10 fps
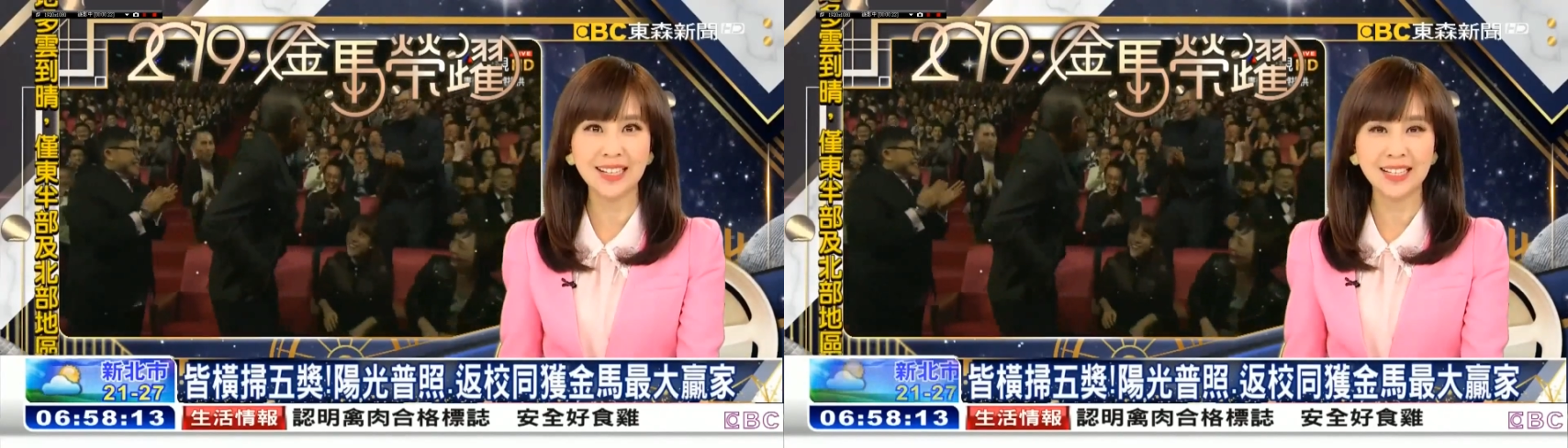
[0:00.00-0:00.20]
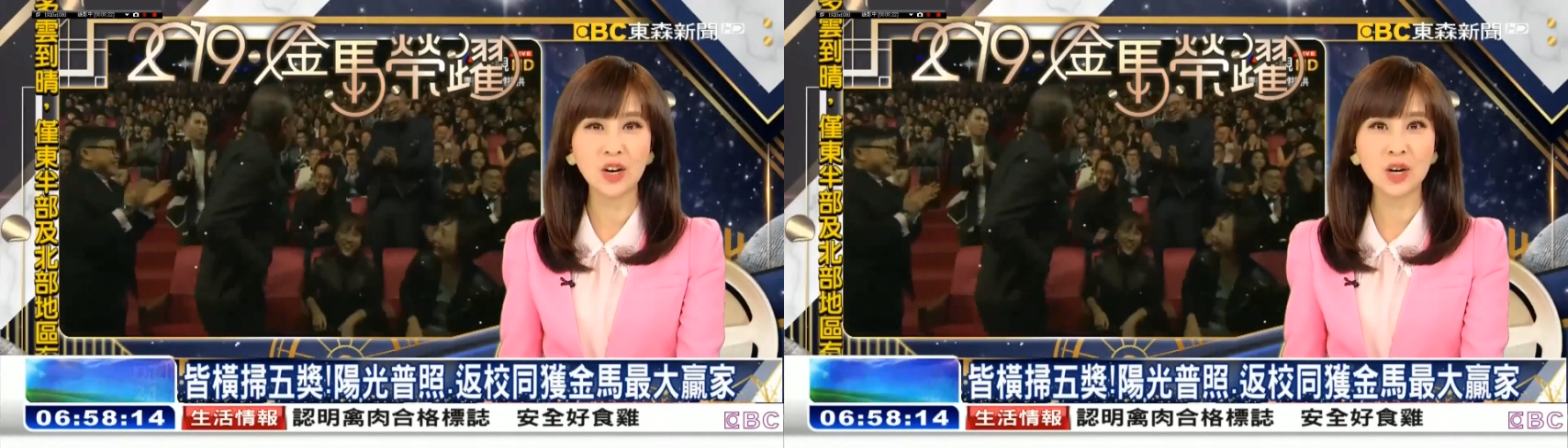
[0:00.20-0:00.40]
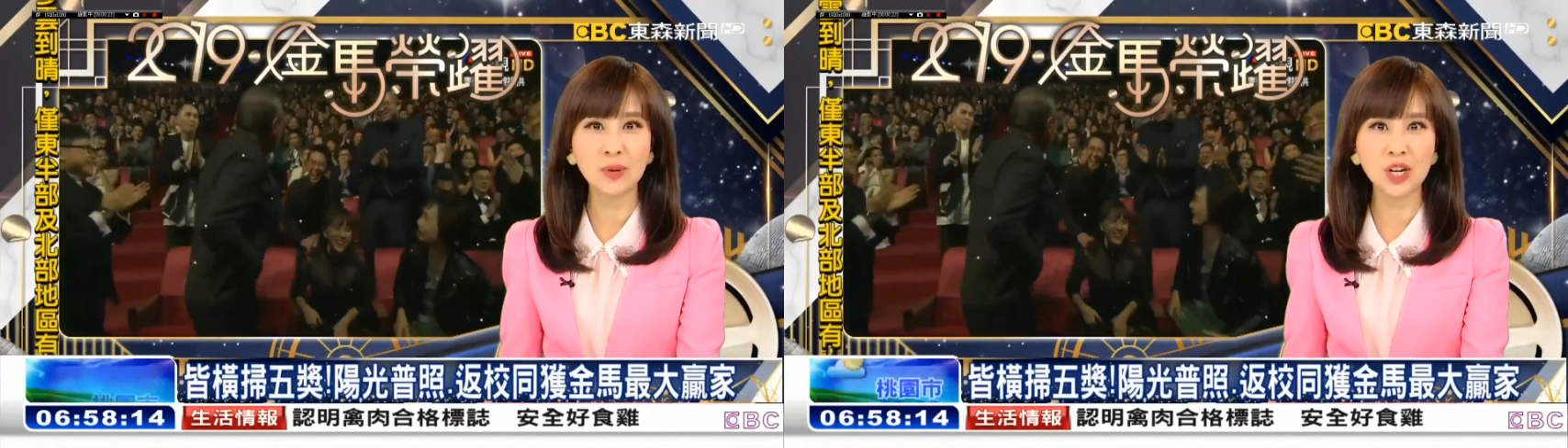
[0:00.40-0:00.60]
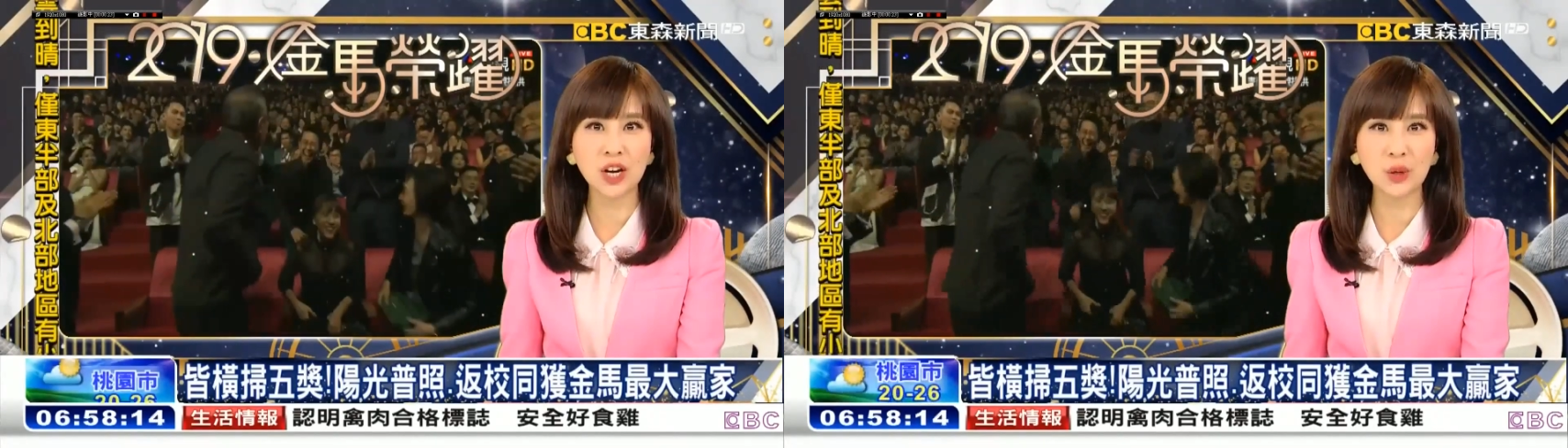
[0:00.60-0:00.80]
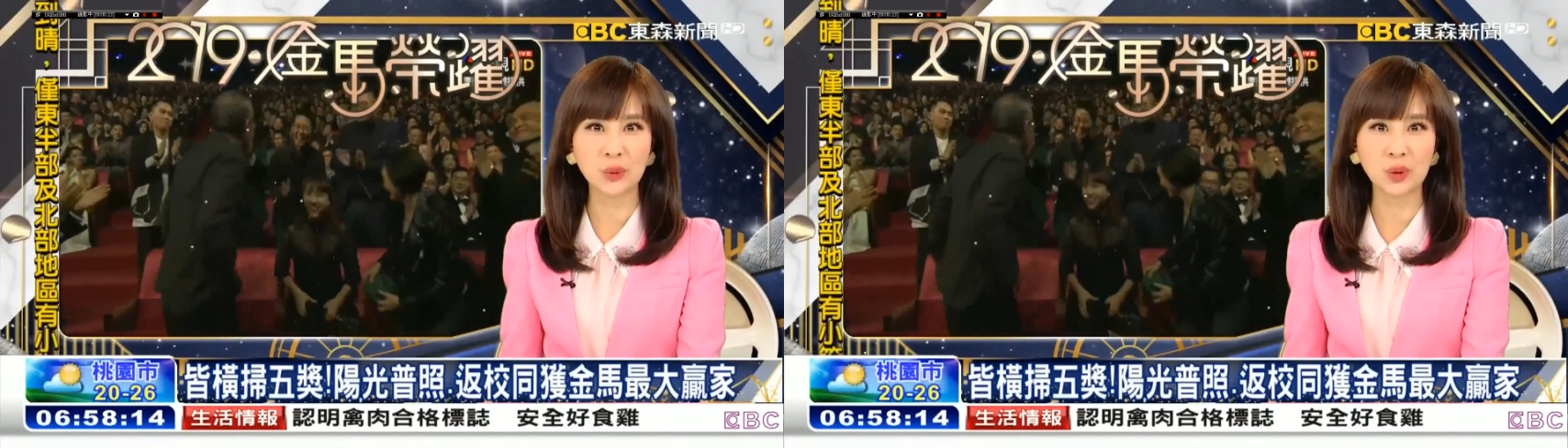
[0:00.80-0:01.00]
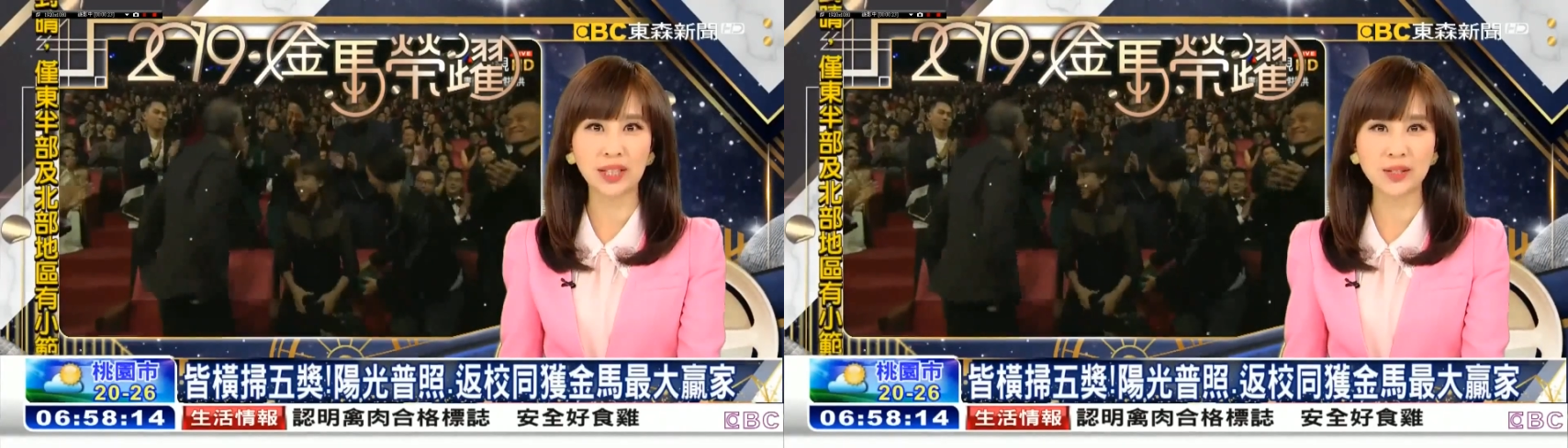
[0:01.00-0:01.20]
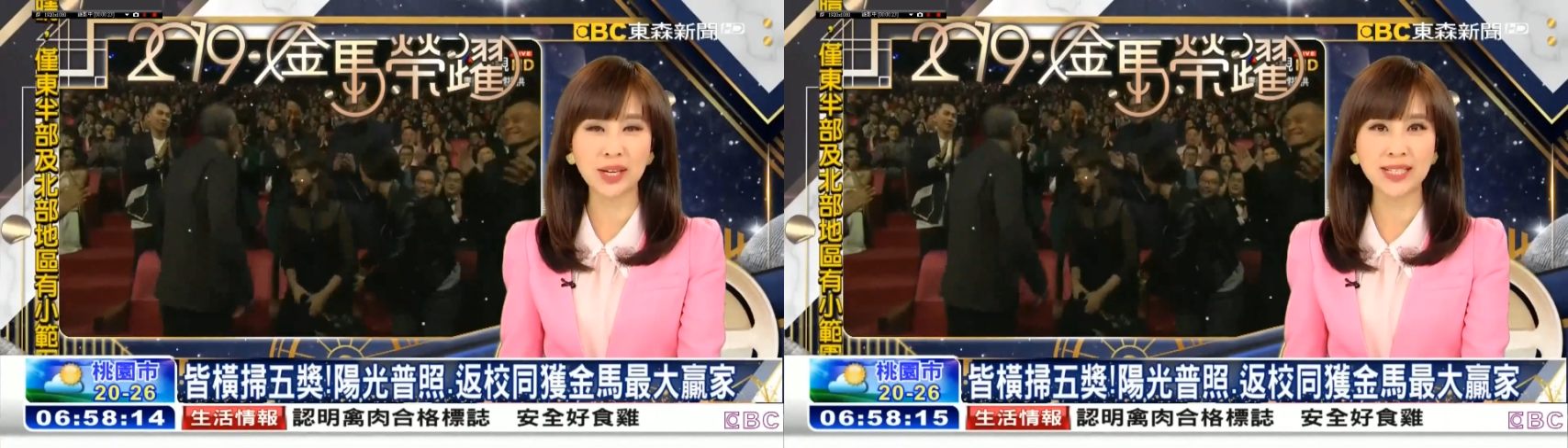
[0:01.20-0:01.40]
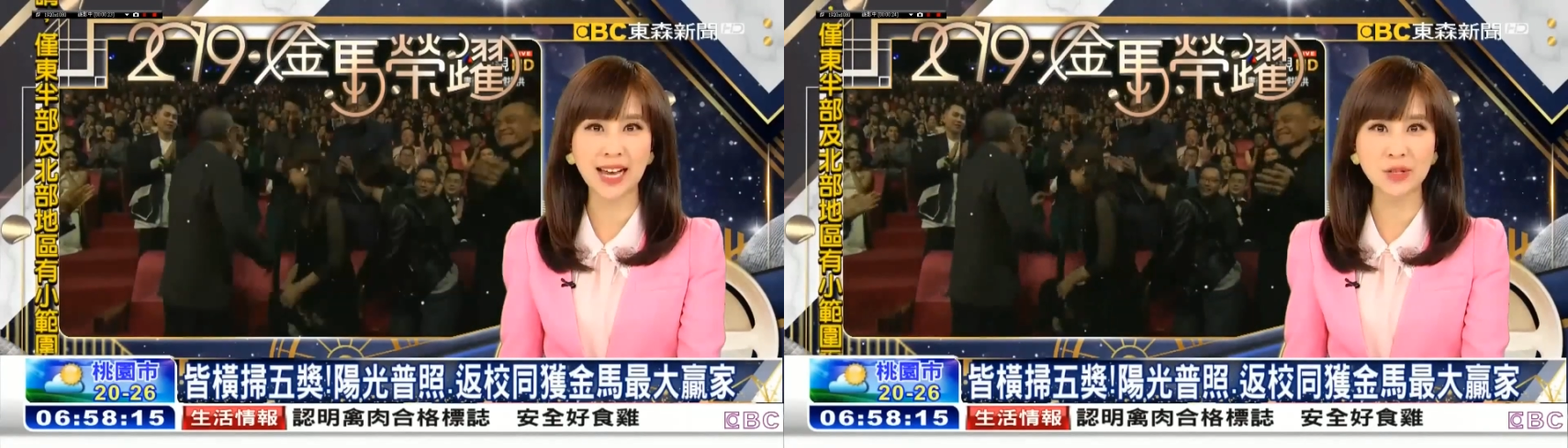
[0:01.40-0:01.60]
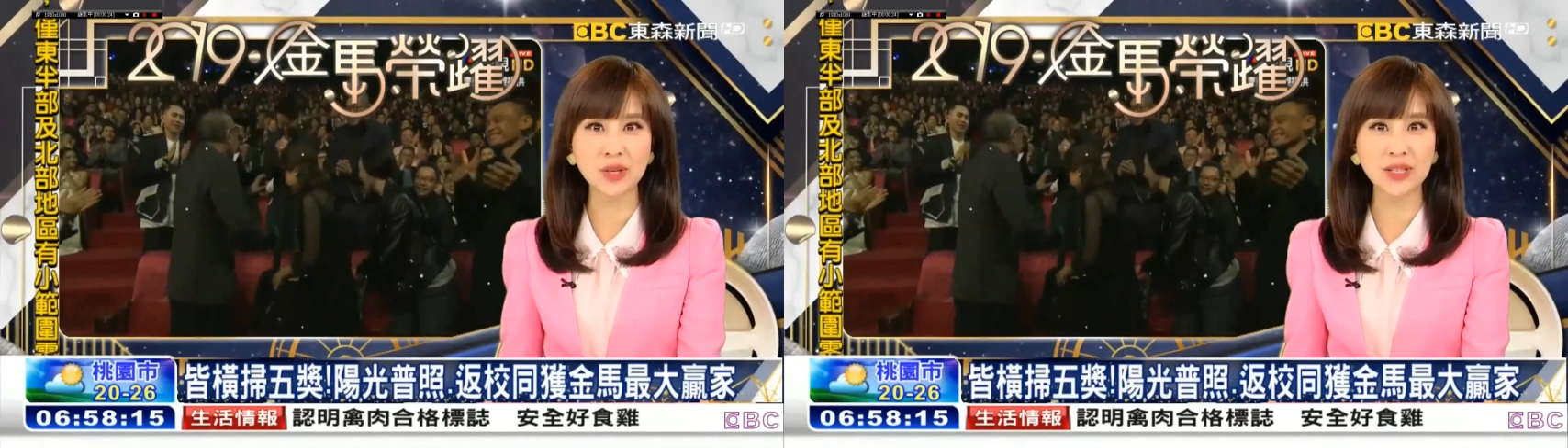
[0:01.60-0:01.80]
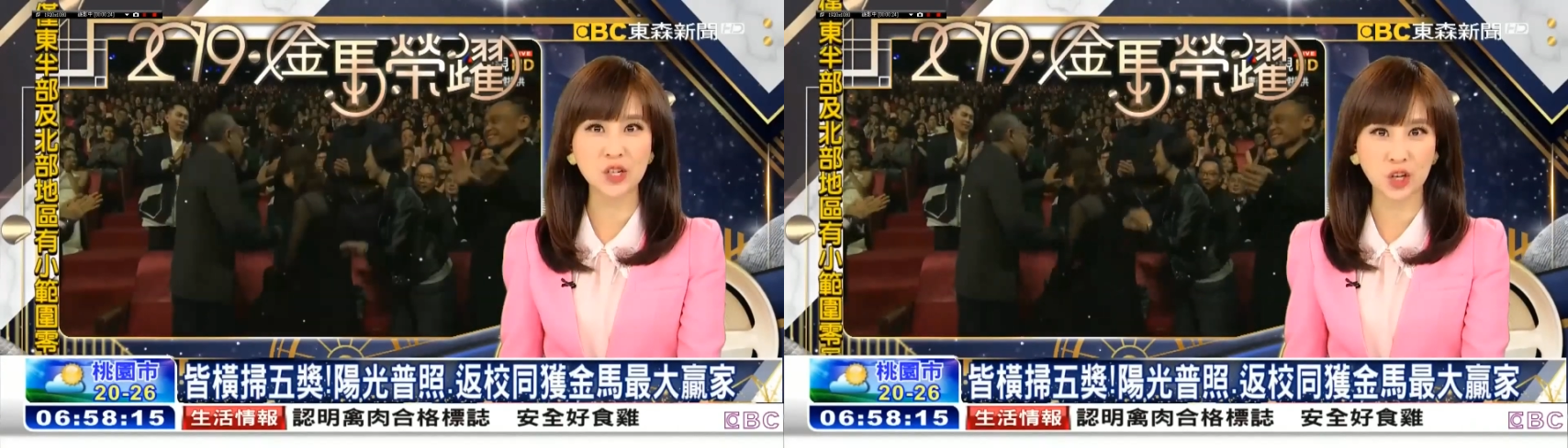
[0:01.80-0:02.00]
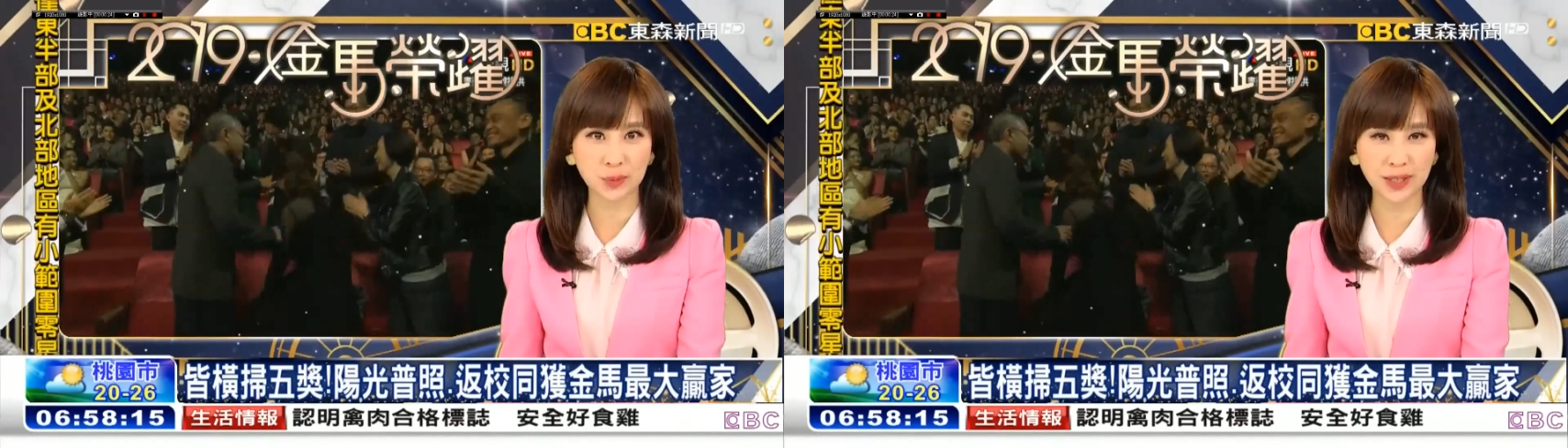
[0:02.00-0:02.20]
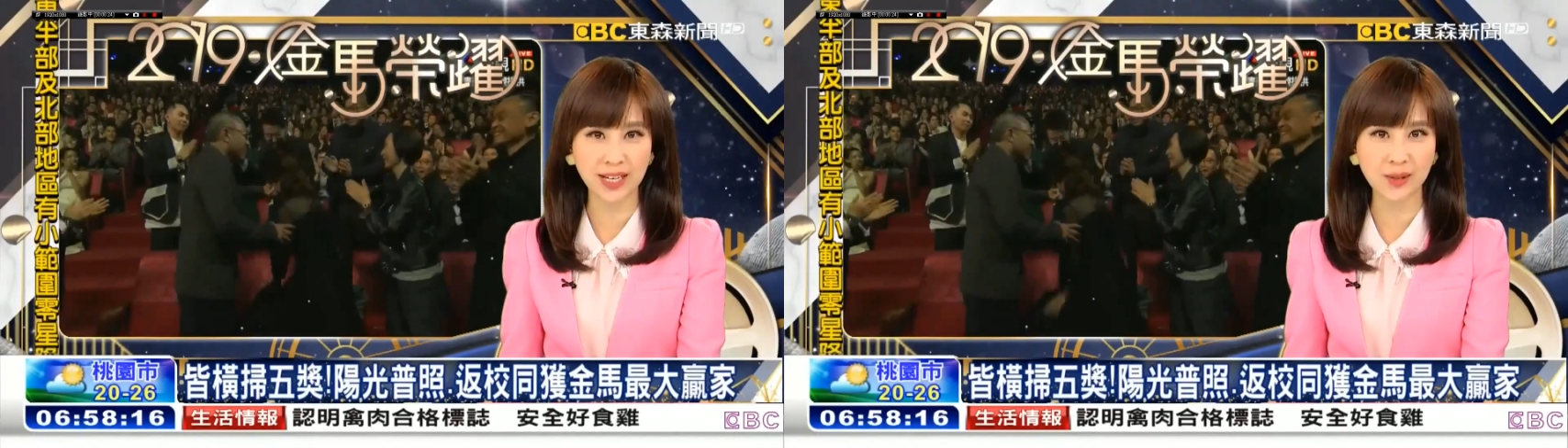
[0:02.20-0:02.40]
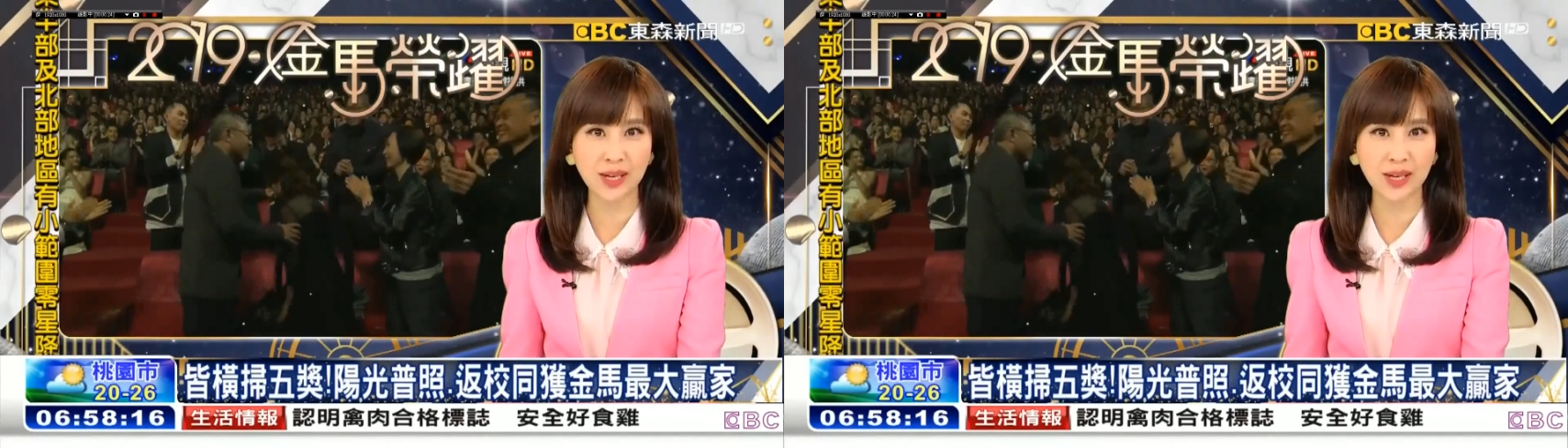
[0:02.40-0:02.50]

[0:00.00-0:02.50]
阳光普照》勇夺了最佳剧情长片、